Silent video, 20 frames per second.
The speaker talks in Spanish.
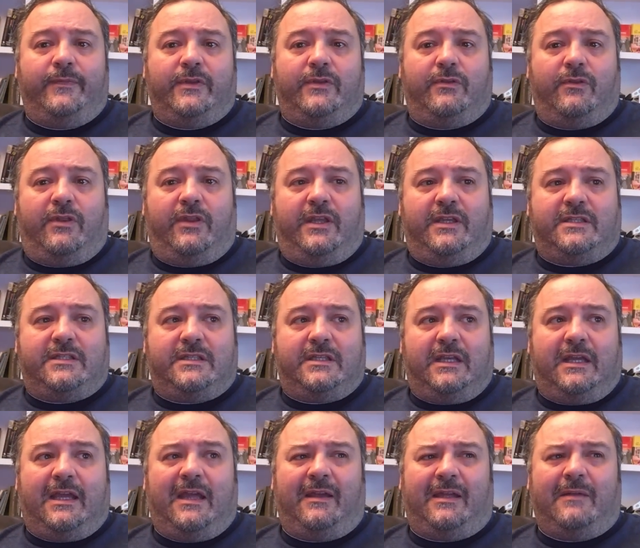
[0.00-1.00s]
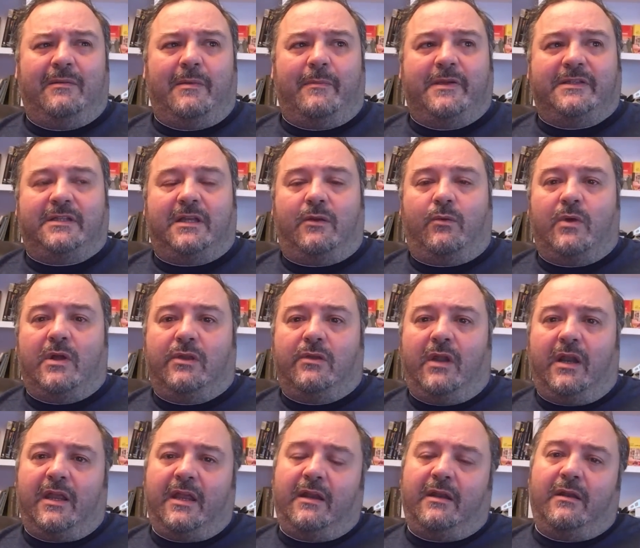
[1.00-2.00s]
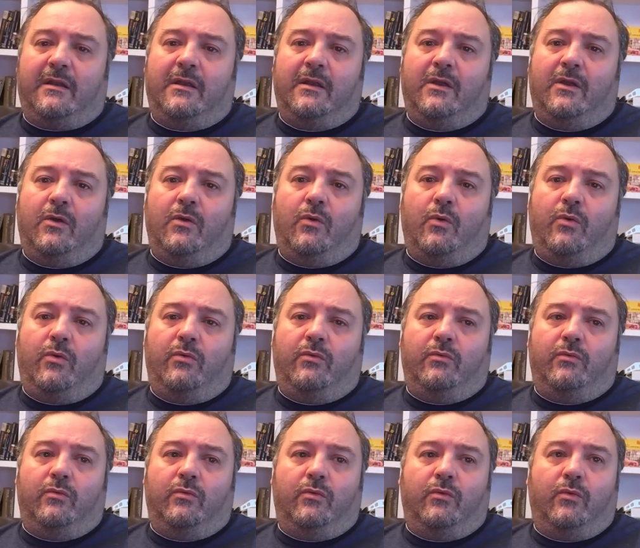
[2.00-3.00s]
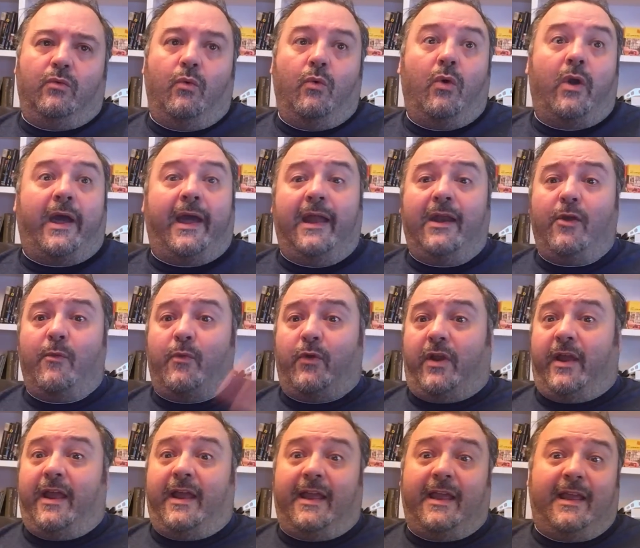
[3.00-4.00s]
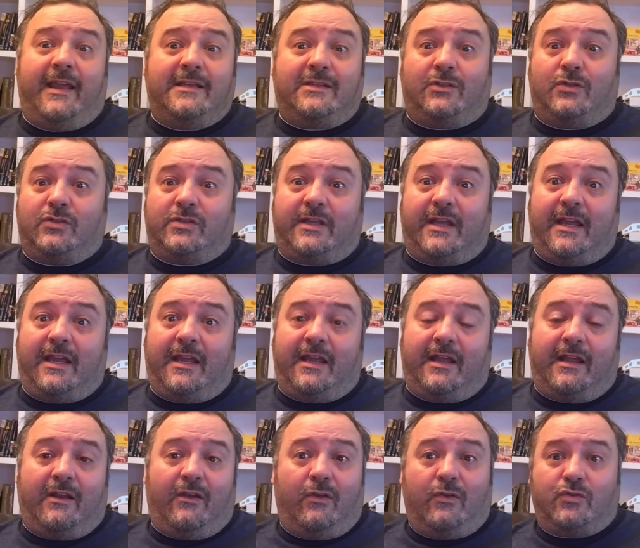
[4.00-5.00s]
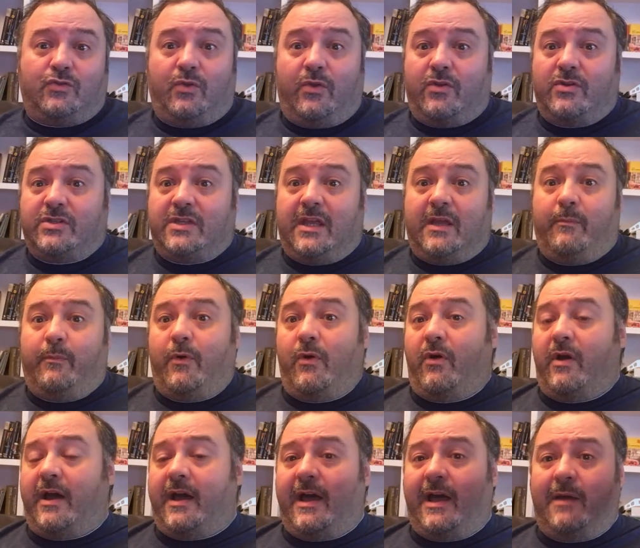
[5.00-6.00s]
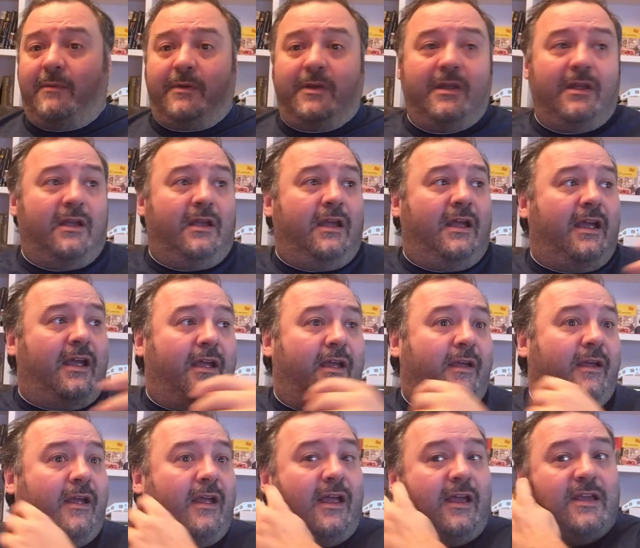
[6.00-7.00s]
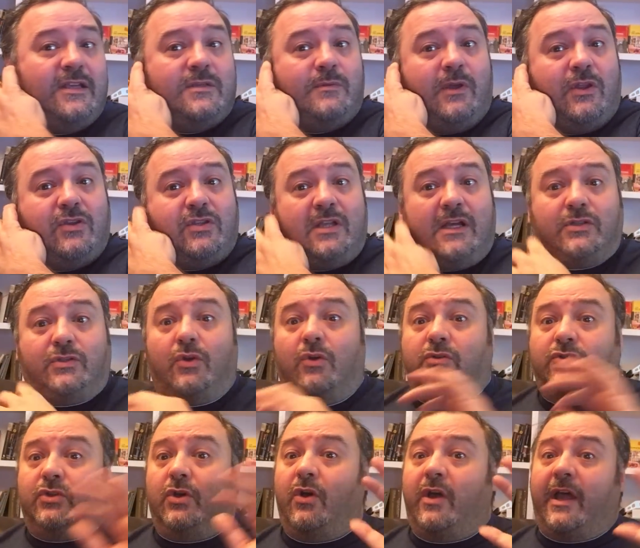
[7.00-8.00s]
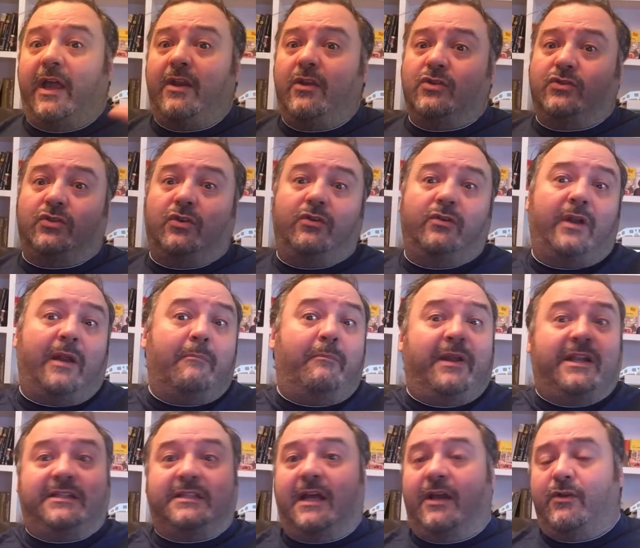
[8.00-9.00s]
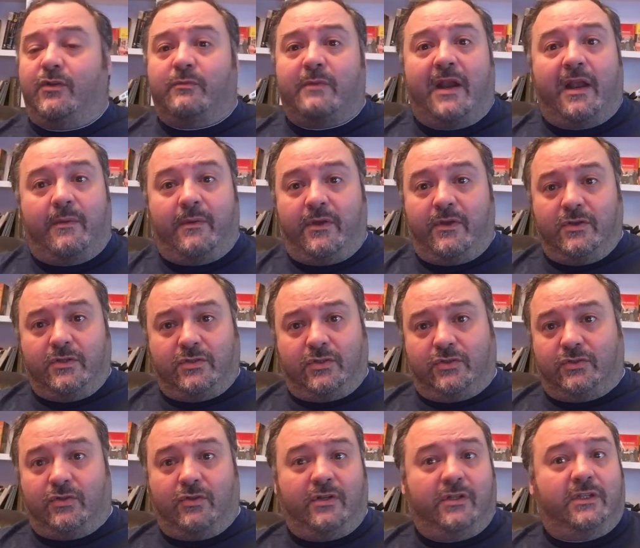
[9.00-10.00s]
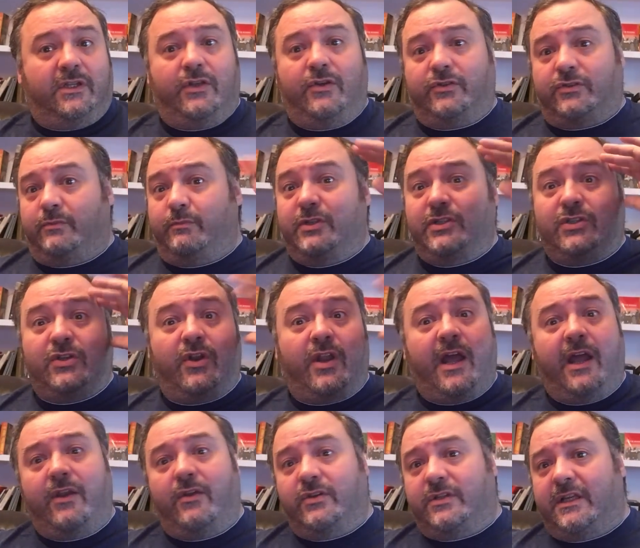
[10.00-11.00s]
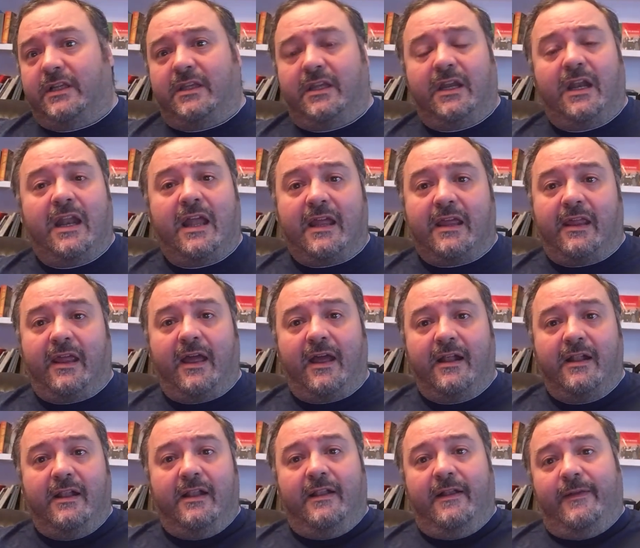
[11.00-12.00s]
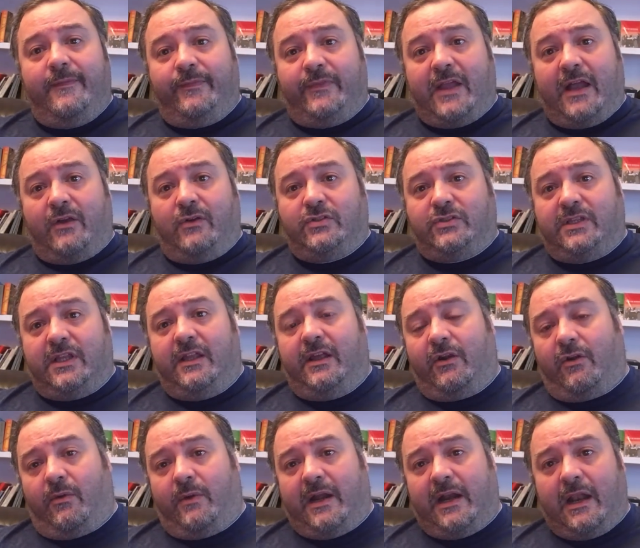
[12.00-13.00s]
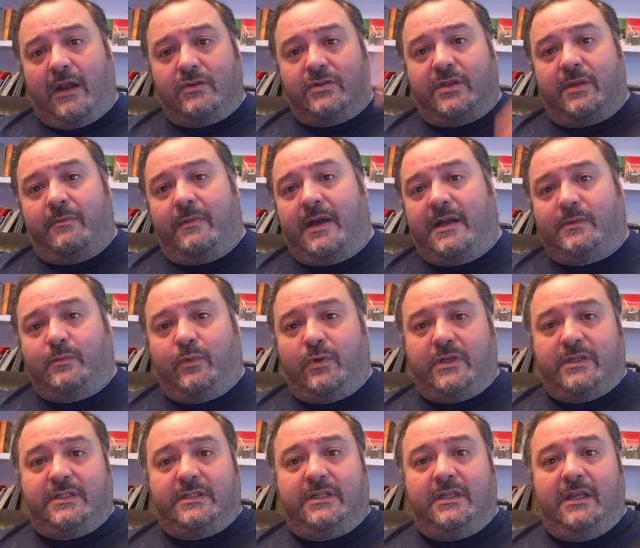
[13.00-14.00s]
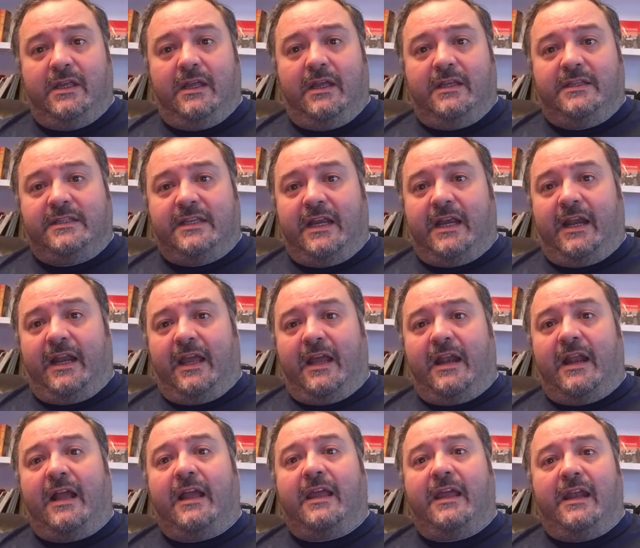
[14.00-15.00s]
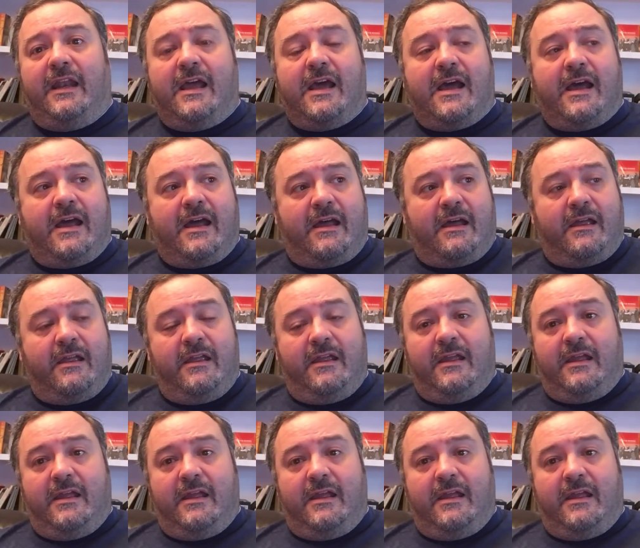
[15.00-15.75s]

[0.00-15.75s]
Entonces, ¿qué, va a pasar cuando alguien, un, genio, porque es que estos que los dueños de Ponjab, eh, son, son genios, son empresarios maravillosos, son tíos visionarios que tienen la idea a costa de robar a los demás, pues se crean aquí la,